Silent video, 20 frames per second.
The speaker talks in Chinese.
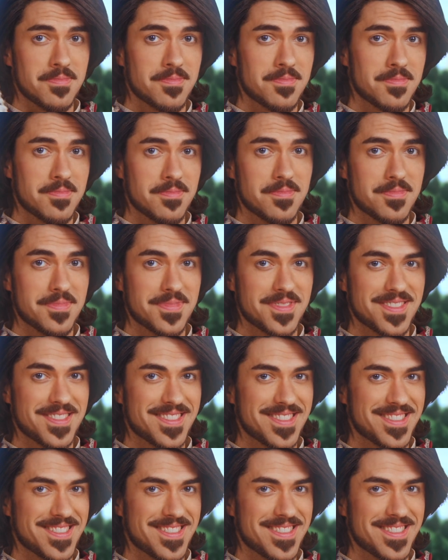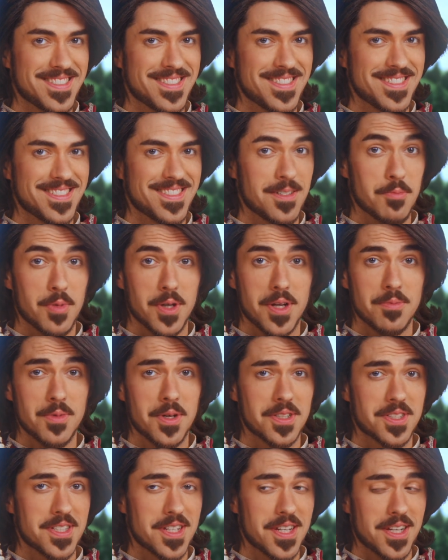cookies and cream, but I'm
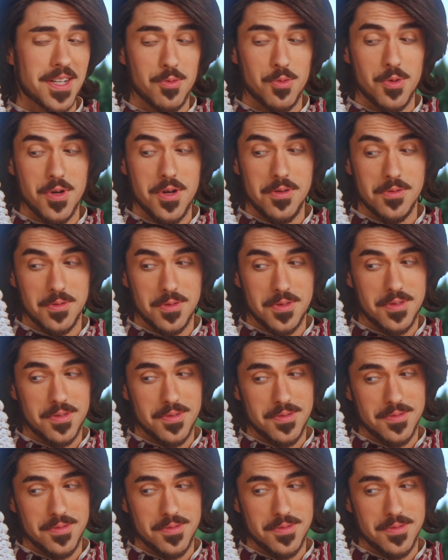not saying it won't.